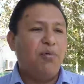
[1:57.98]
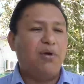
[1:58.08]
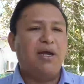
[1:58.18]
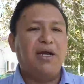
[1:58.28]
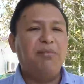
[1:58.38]

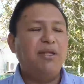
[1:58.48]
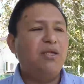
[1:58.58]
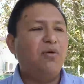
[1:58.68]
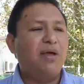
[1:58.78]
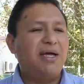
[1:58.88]
porque
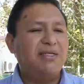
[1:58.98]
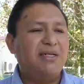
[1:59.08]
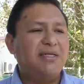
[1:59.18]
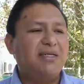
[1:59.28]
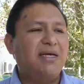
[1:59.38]
realmente lo que
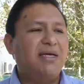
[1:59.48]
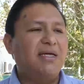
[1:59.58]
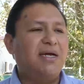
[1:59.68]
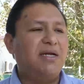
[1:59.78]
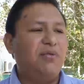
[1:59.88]
hacen es que
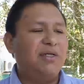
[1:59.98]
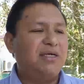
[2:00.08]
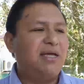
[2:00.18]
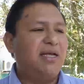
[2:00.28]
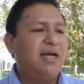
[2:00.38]
llegan a una
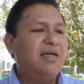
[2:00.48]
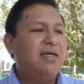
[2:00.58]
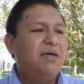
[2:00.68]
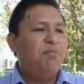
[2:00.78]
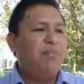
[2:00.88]
esquina,
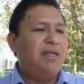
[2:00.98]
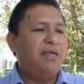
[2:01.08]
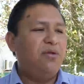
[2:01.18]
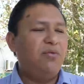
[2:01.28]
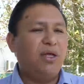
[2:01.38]

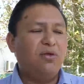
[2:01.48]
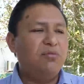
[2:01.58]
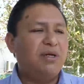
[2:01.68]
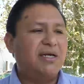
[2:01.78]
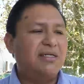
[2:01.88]
venden unas
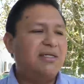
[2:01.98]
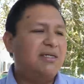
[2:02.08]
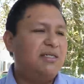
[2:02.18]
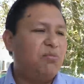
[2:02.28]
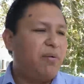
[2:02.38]
dos
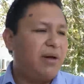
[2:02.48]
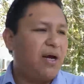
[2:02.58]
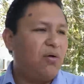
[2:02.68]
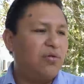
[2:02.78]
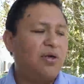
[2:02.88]
marquesitas y se mueven
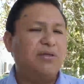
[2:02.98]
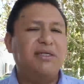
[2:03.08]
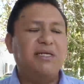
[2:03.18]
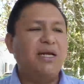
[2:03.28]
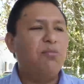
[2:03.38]
a otra, o
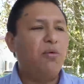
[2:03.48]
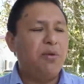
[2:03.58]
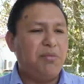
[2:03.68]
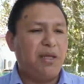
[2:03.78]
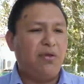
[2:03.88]
sea, están en
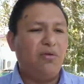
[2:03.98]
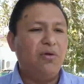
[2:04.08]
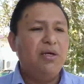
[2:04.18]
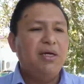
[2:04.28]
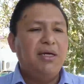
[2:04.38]

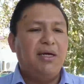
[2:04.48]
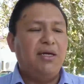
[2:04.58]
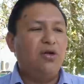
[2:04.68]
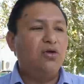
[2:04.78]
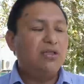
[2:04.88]
movimiento,
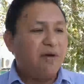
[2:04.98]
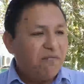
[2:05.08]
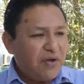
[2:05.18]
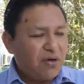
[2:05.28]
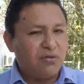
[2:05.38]
eh, no
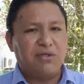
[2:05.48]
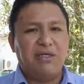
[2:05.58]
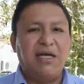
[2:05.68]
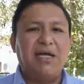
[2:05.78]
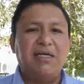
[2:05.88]
están fijos,
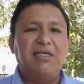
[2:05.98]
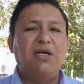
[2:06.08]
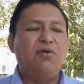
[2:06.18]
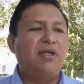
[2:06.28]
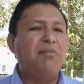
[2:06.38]
eh, hay que
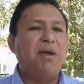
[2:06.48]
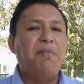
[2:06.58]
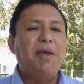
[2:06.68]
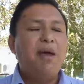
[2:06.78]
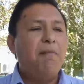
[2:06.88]
decirlo
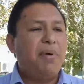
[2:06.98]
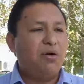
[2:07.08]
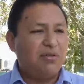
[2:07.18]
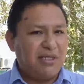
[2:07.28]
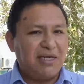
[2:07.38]
también,
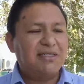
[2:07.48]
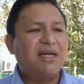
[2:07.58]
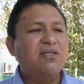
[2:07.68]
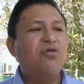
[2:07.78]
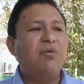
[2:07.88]
pero sí
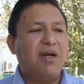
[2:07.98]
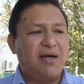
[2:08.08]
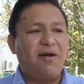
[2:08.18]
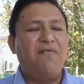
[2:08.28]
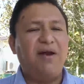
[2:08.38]
están sobre
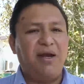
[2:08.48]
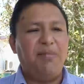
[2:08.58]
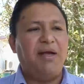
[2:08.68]
la Rafael